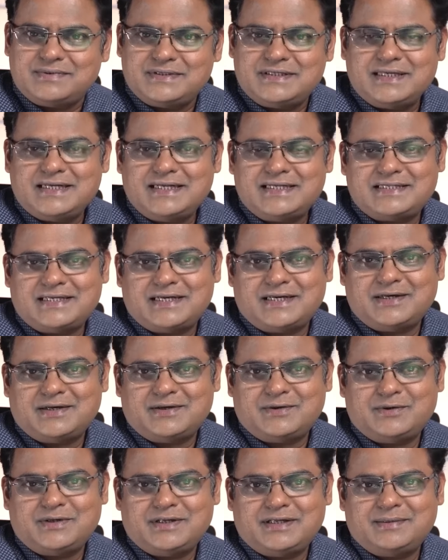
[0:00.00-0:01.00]
சீரீஸாக
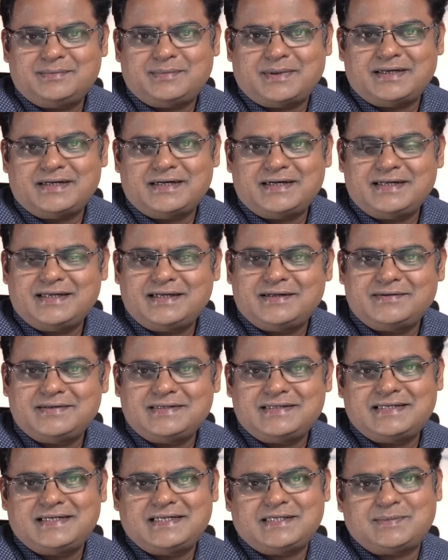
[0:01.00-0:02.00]
ஒரு பன்னெண்டு
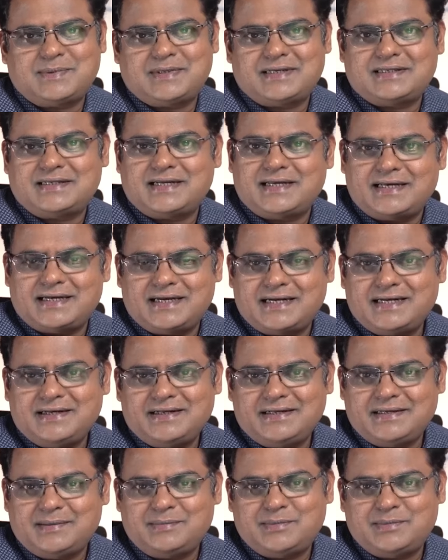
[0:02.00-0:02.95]
இருபது சீரீஸ் பண்ணுறதை நாங்கள் ரெண்டு